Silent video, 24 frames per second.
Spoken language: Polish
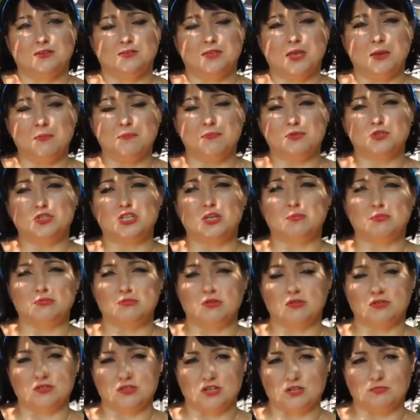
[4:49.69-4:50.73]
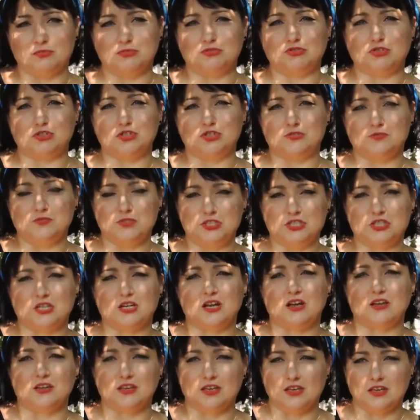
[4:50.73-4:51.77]
Tam można było zrobić rzeczywiście
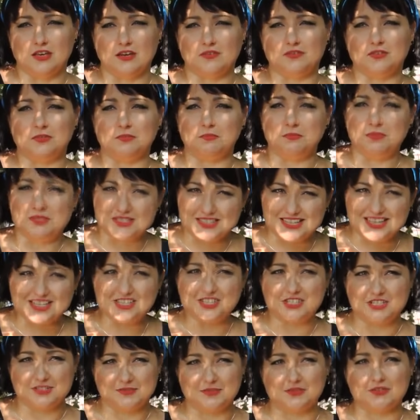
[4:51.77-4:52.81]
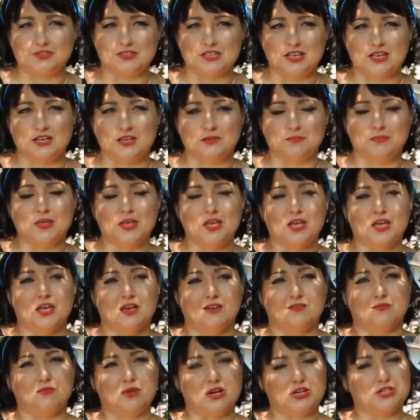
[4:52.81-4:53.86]
karierę w tym biznesie związanym
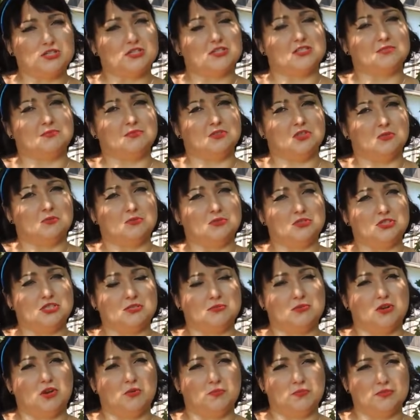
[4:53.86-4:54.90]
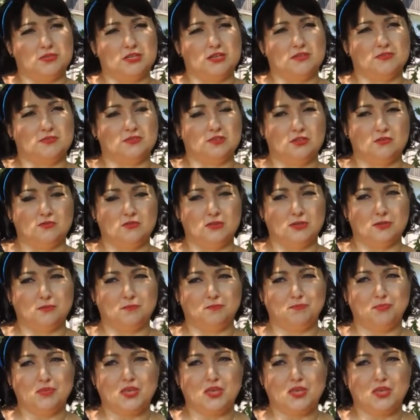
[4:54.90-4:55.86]
właśnie z wydobyciem ropy naftowej.